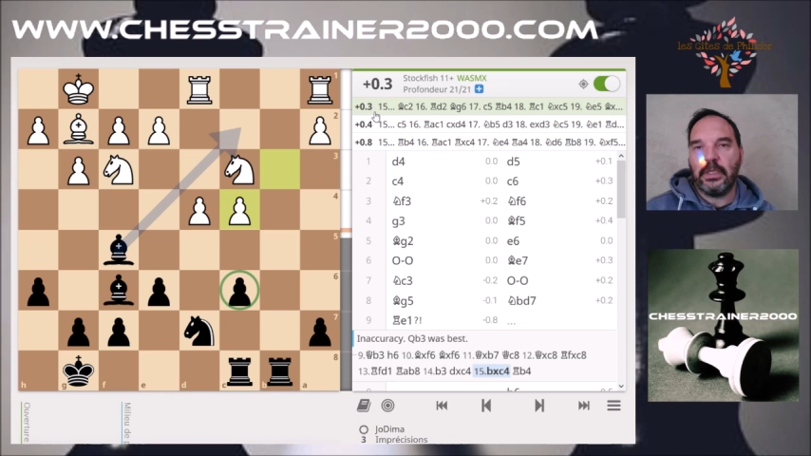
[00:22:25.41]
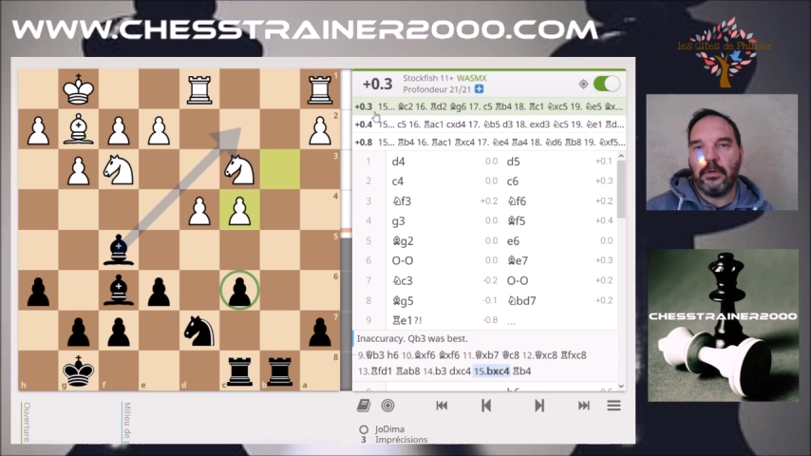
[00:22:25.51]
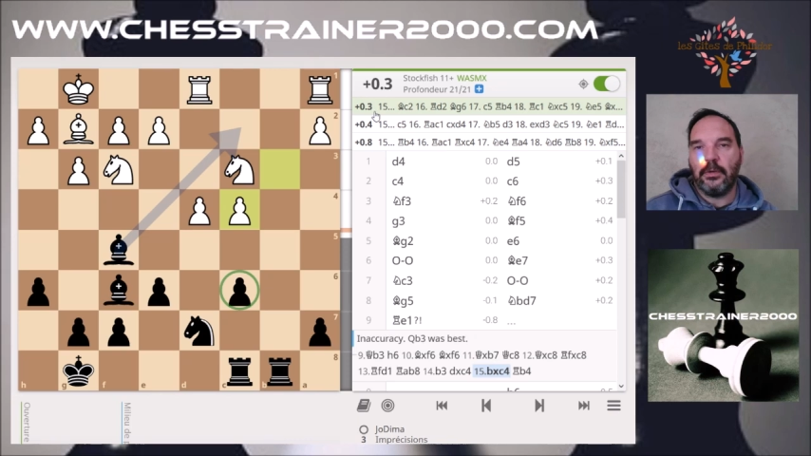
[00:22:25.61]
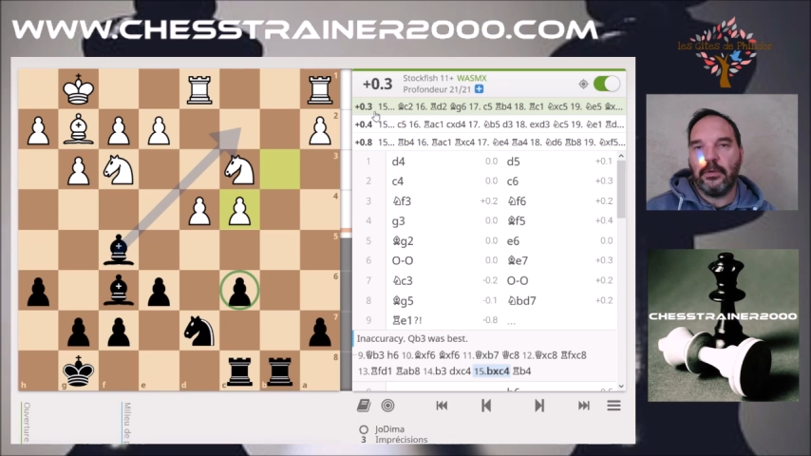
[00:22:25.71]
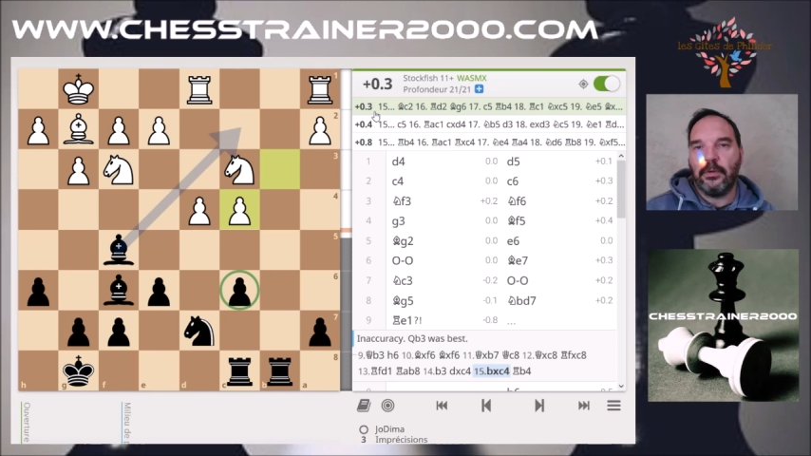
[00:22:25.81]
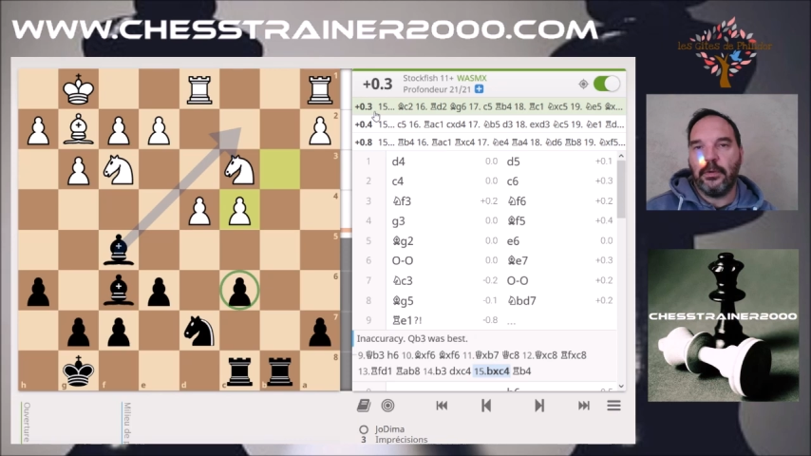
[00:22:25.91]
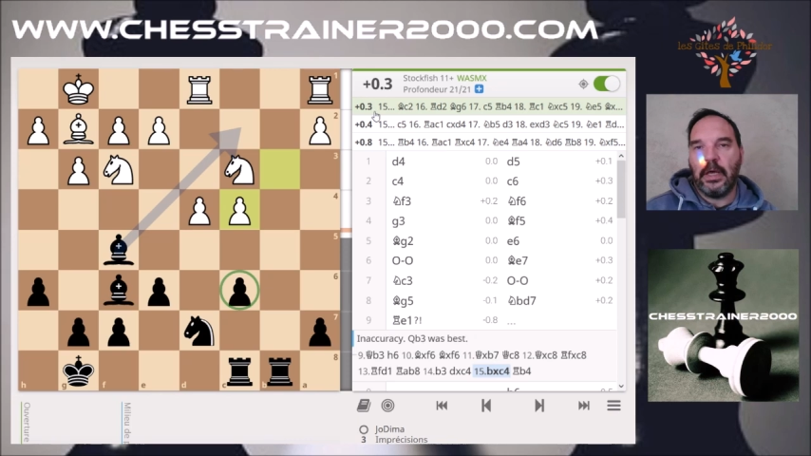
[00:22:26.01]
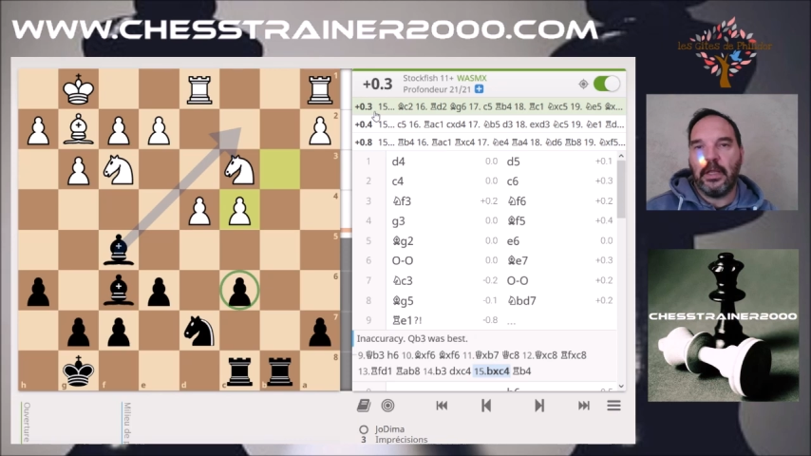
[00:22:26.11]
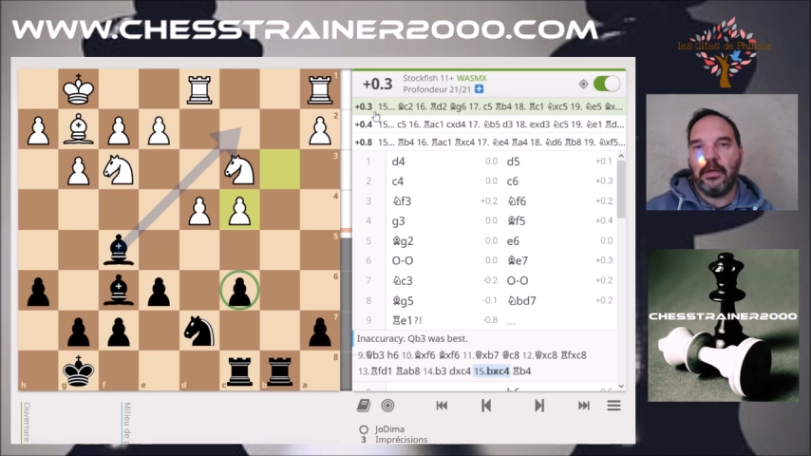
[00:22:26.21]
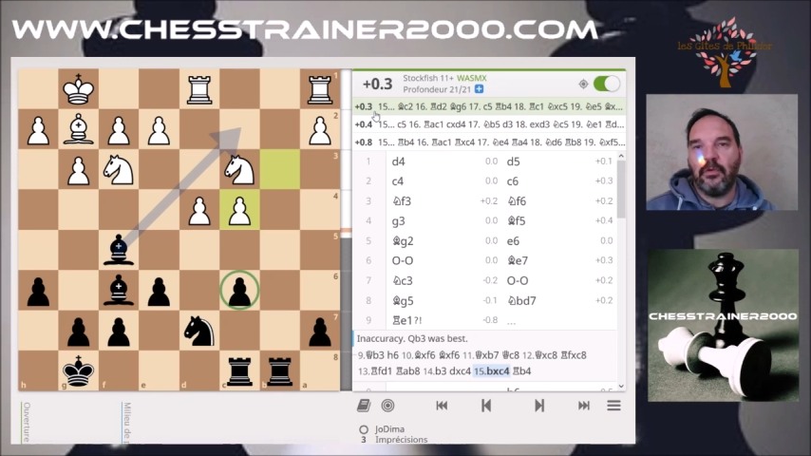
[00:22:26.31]
a
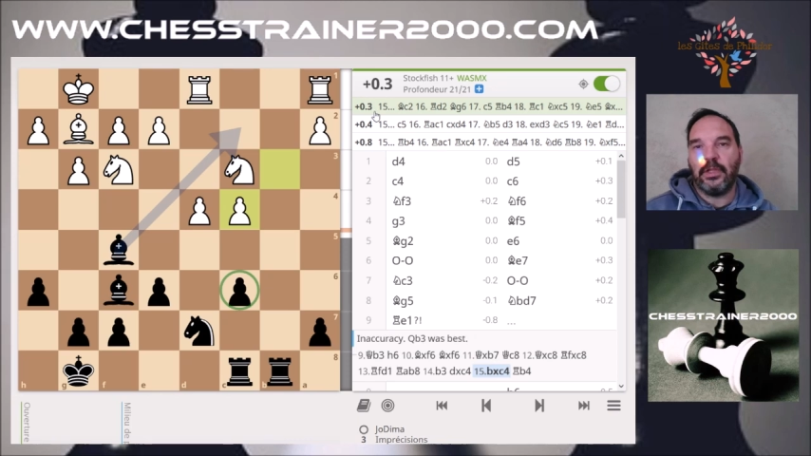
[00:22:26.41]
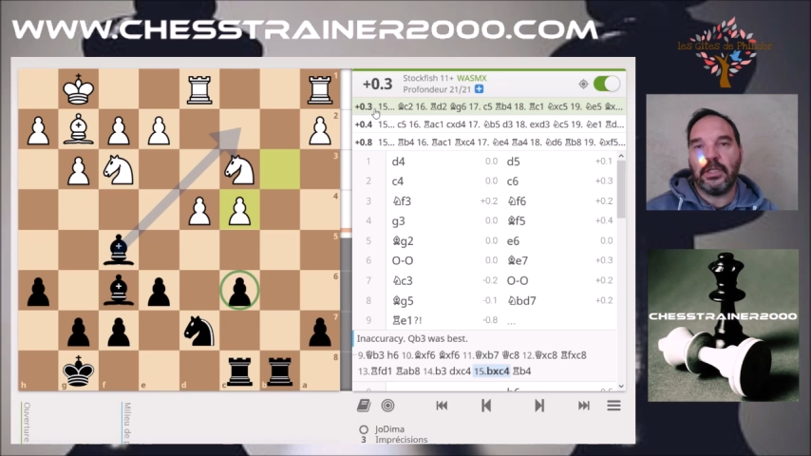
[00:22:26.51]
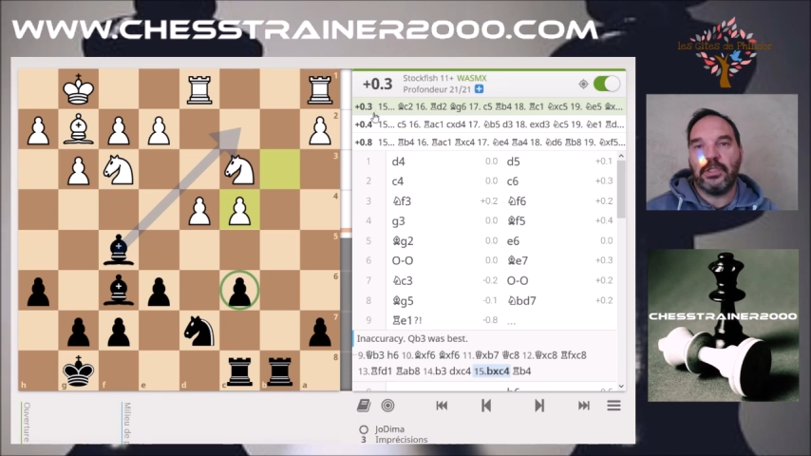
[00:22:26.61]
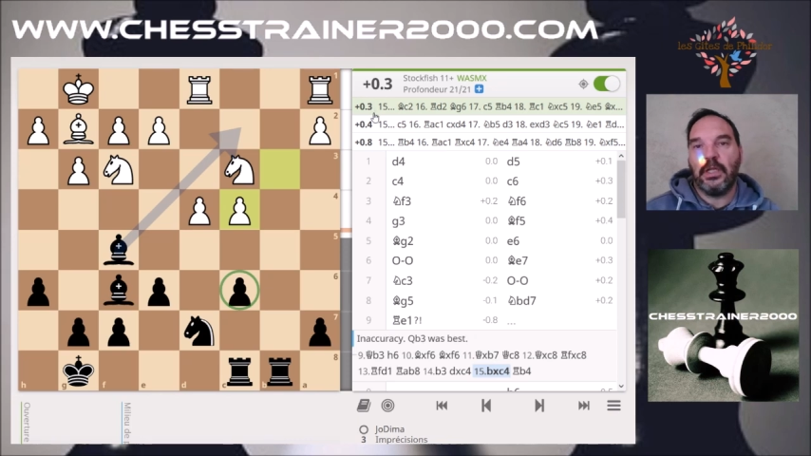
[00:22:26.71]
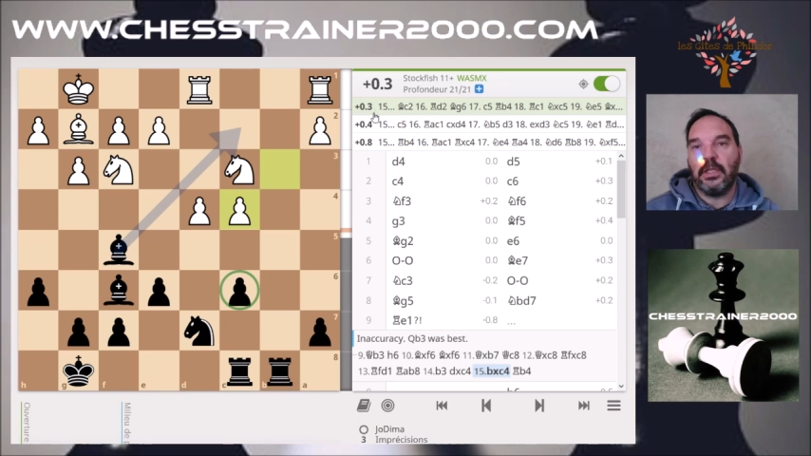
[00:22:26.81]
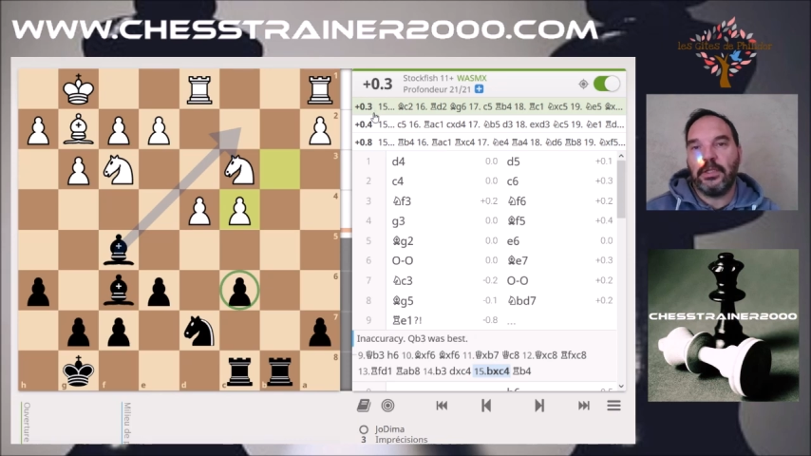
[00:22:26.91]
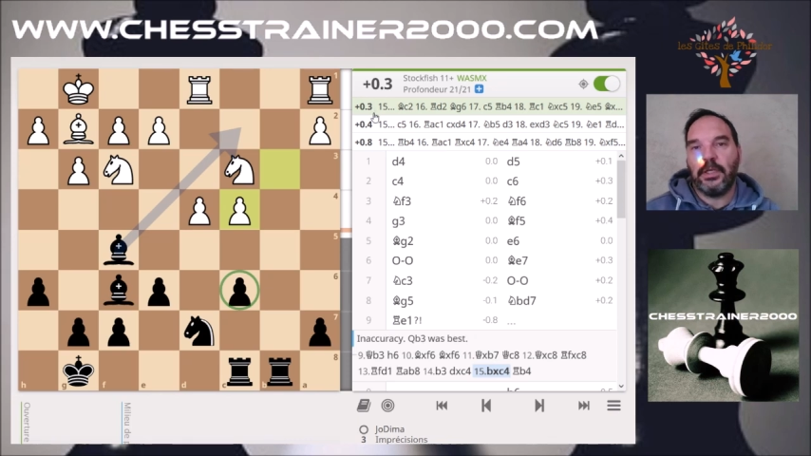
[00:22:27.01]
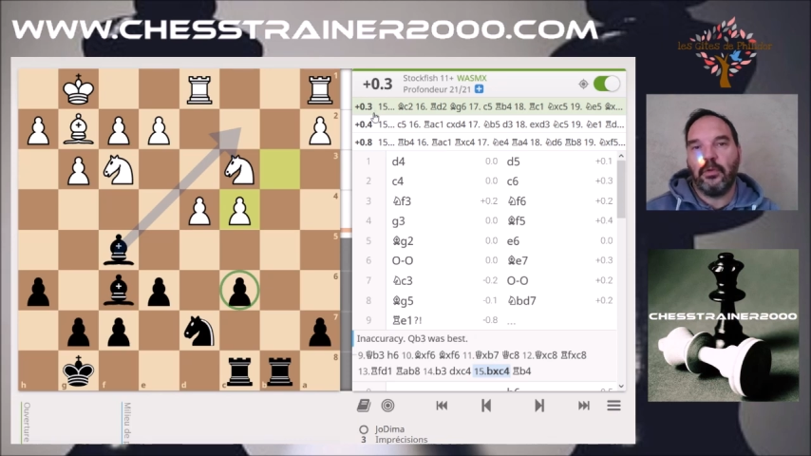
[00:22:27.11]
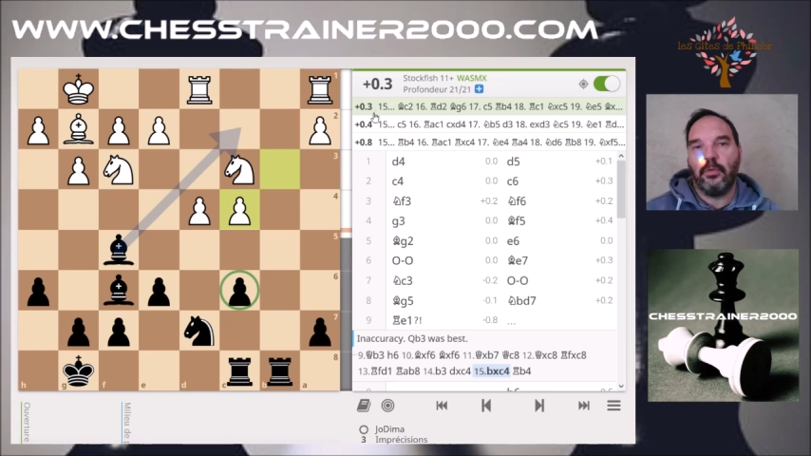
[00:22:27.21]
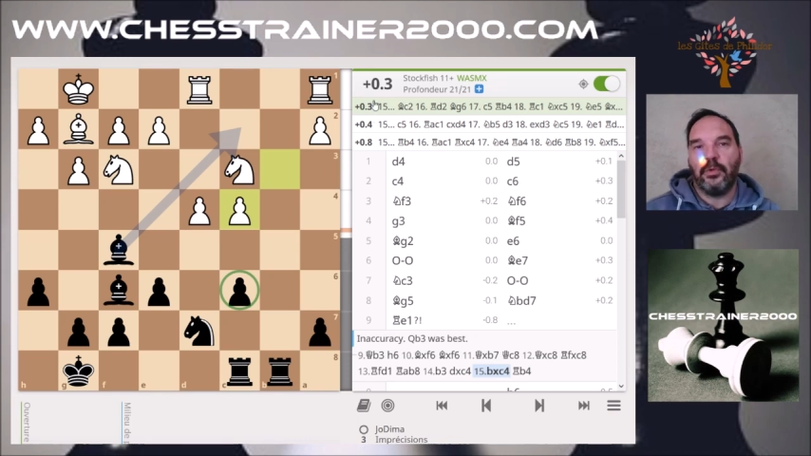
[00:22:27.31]
un avantage d'un
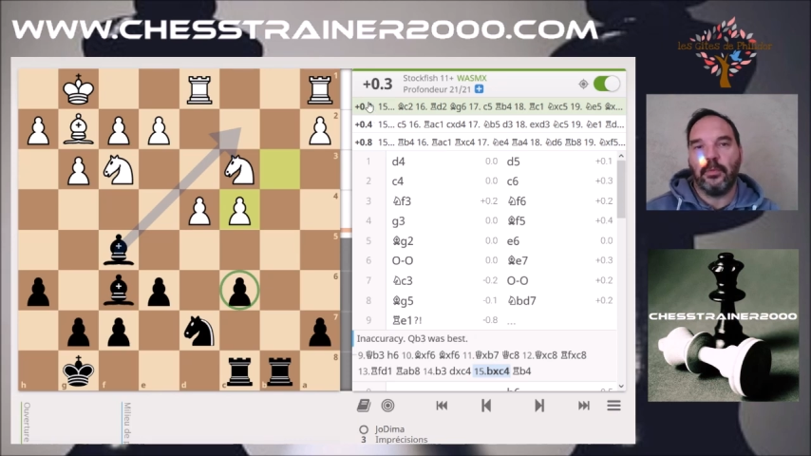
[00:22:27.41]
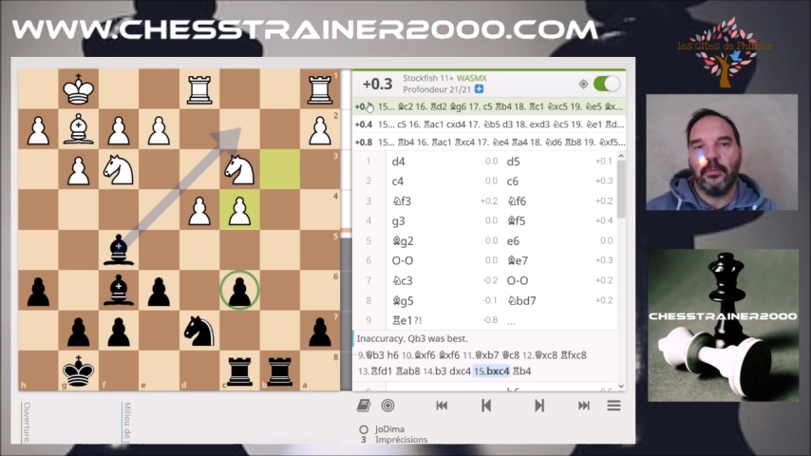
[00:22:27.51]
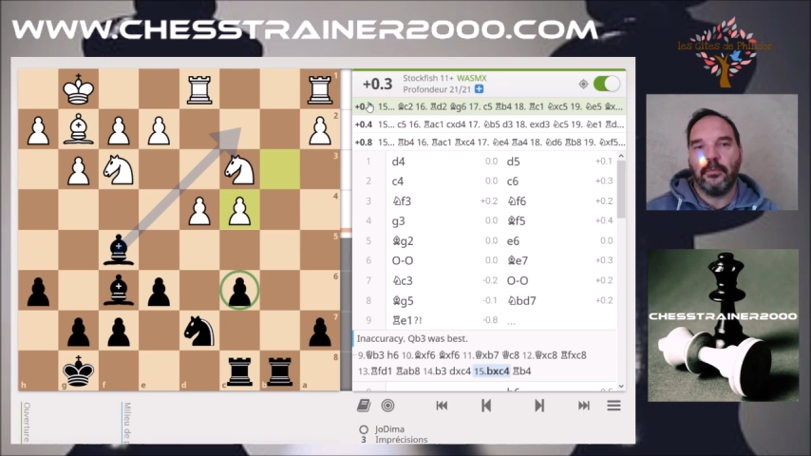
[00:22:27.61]
tiers de pion.